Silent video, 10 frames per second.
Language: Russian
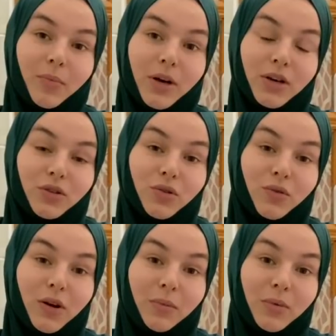покажу
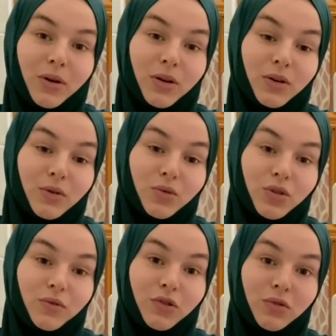вам
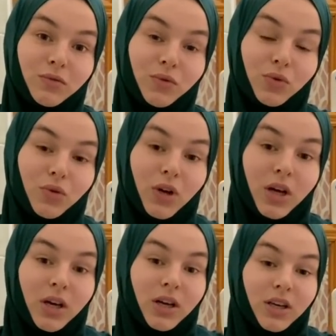уже вживую,
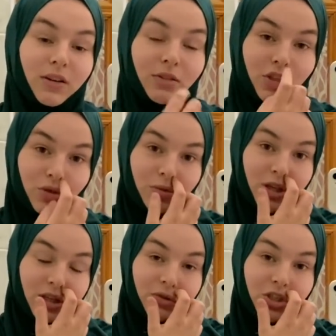какие вещи у меня
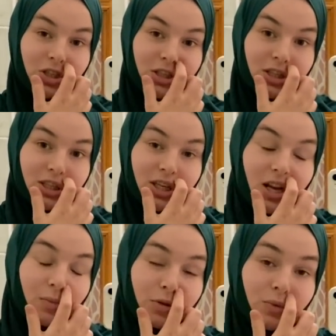девочки
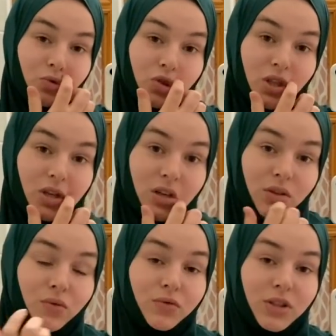заказали, потому что
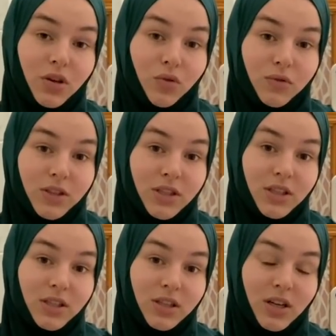не у всех у вас
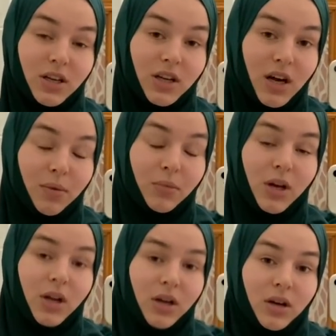есть Телеграм.
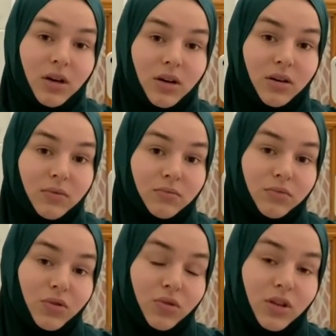Э,
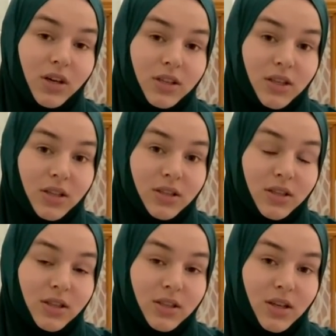многие хотят
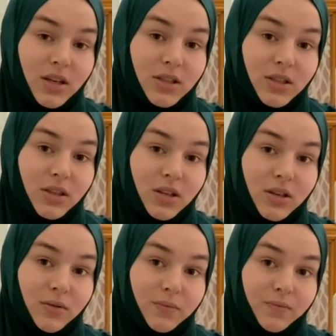заказать
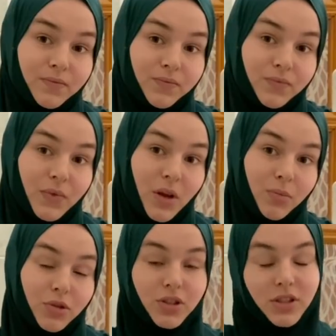и
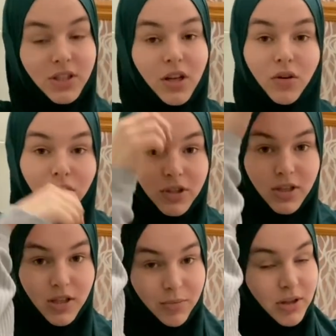просто не знаю, какой
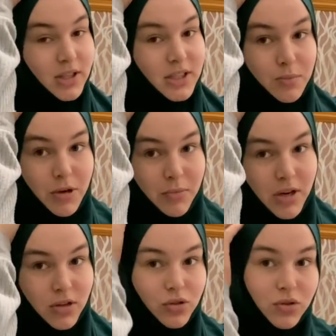ассортимент есть.
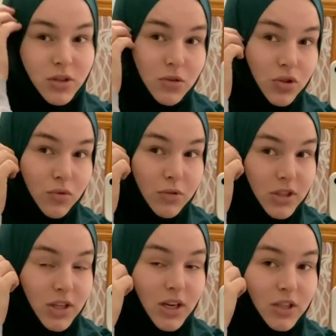Примерно, что девочки у меня
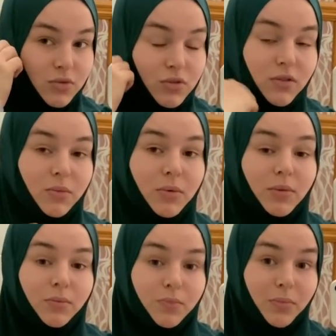заказывают, я вам
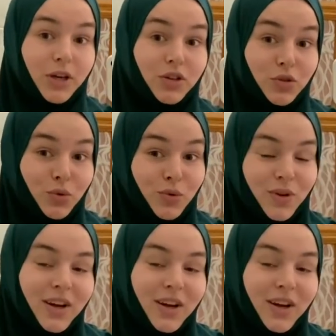покажу